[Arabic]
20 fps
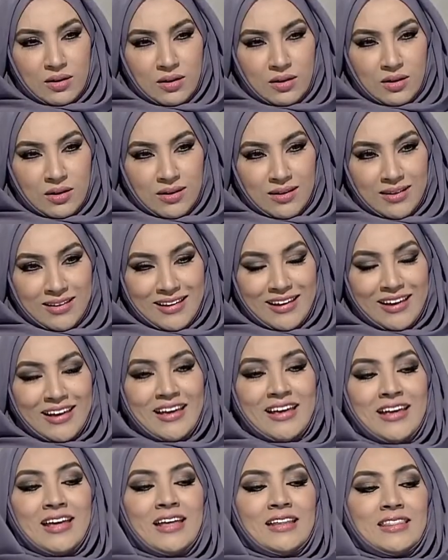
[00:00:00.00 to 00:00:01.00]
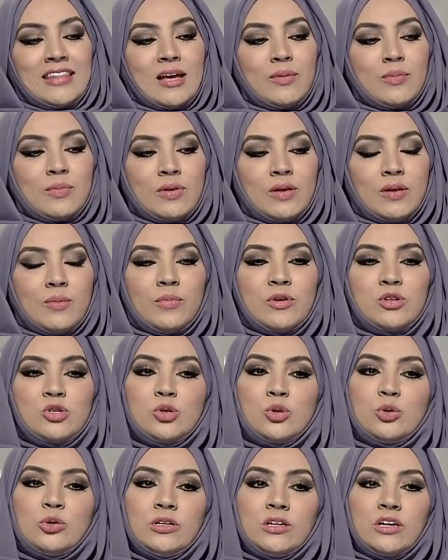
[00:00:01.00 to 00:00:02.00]
صحيح طيب
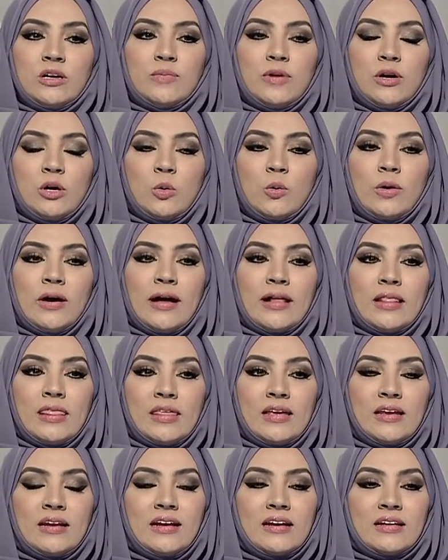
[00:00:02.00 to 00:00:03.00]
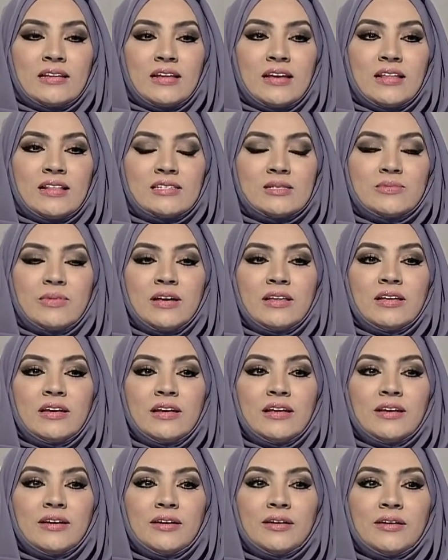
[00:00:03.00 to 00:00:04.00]
مشروعك ما هو حدثينا عنه اذا
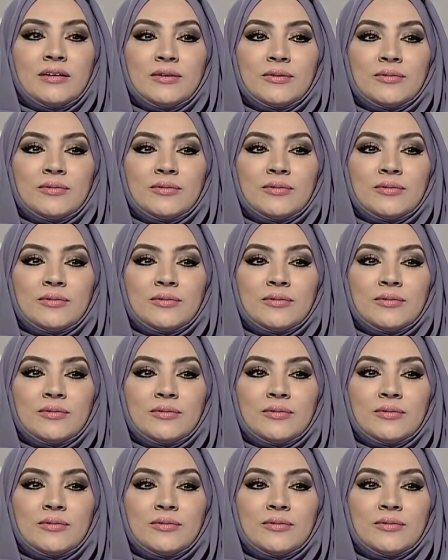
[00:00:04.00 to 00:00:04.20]
سمحتي لي